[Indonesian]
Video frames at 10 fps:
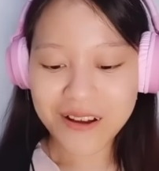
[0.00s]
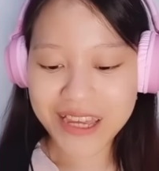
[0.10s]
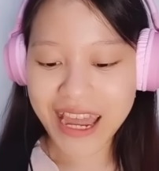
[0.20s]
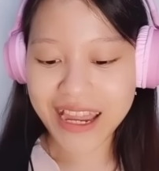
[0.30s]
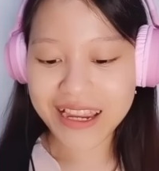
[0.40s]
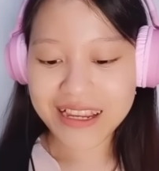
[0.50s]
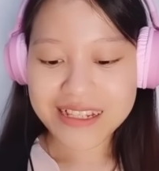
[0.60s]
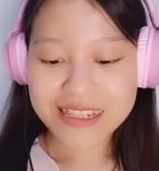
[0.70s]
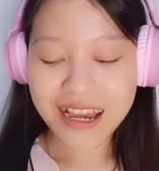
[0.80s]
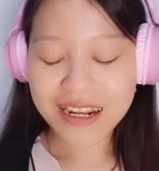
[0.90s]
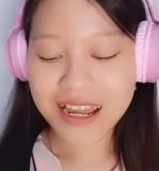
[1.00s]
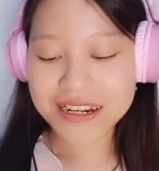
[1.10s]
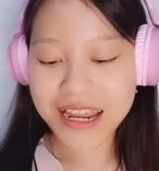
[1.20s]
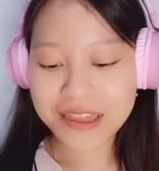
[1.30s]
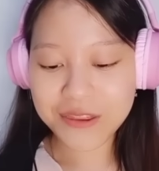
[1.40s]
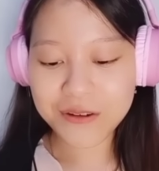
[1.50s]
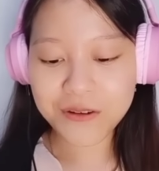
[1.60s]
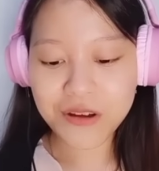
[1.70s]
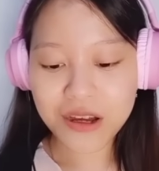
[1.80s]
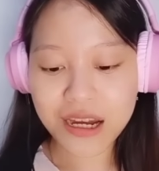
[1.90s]
Oke, sekarang dia
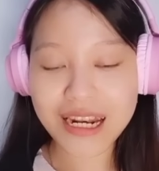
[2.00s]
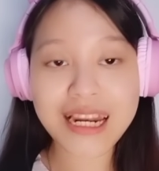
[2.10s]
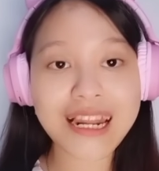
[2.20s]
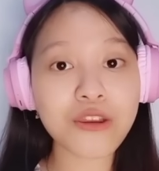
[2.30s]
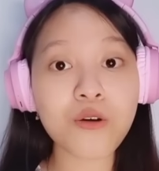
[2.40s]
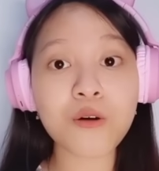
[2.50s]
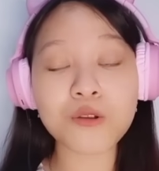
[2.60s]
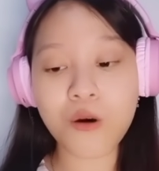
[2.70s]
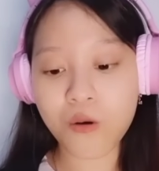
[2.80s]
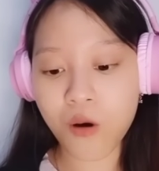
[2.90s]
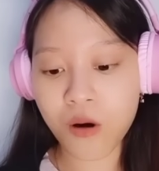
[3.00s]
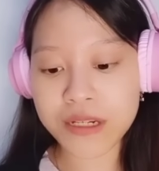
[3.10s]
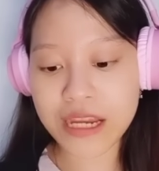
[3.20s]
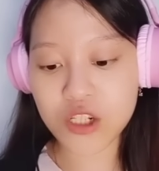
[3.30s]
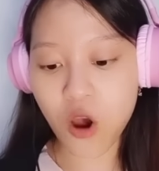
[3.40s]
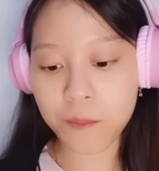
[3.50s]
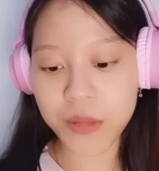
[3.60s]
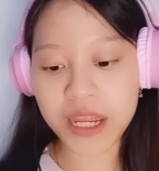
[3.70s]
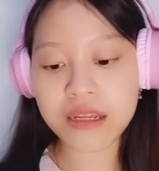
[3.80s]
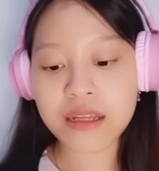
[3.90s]
itu keliling toko-toko, dia
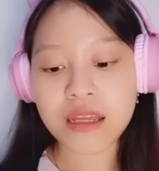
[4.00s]
shopping.